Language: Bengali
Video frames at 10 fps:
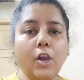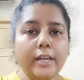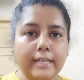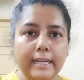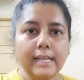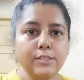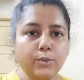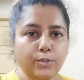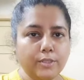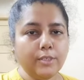ঘরের কাজ
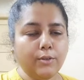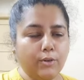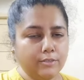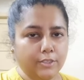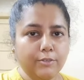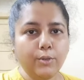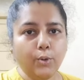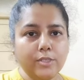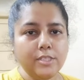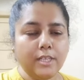করতে যখন
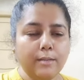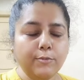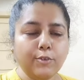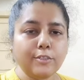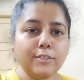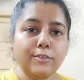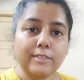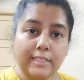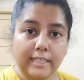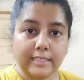করছিলাম করতে
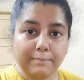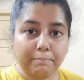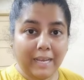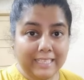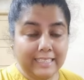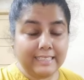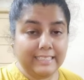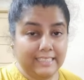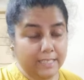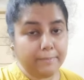করতে এই যে পাখি
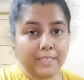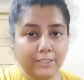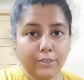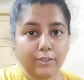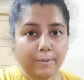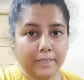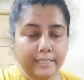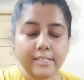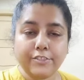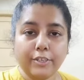তিনটে পাখি তখন আমার
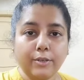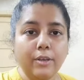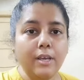কাছে ছিল